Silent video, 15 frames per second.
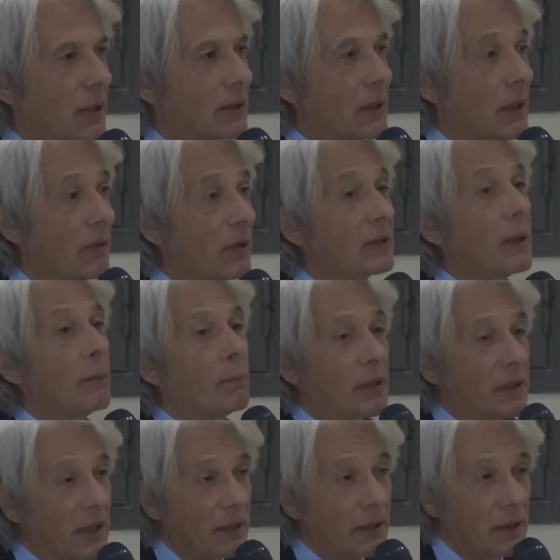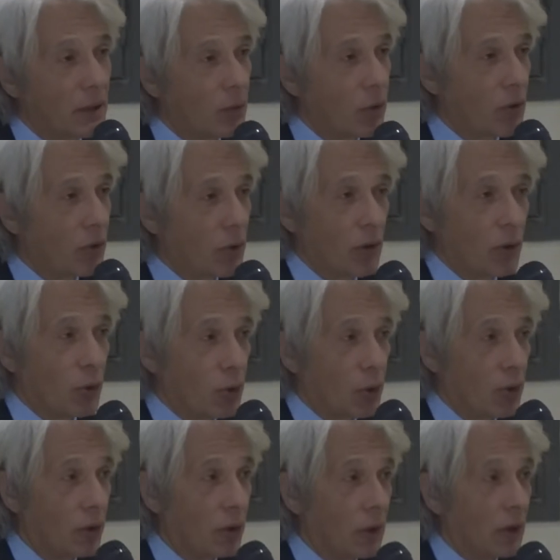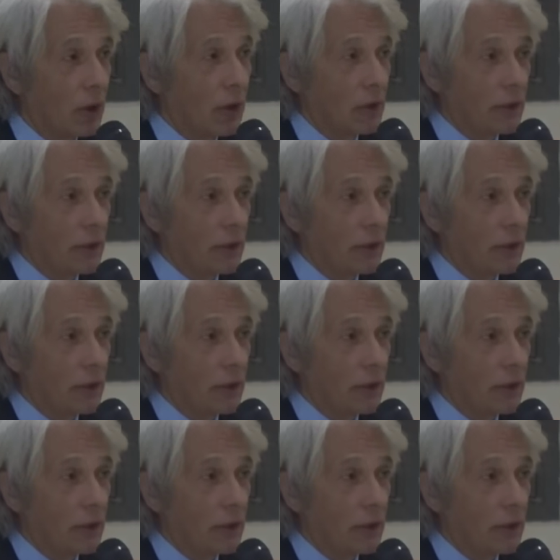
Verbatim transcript: modello anche per le altre regioni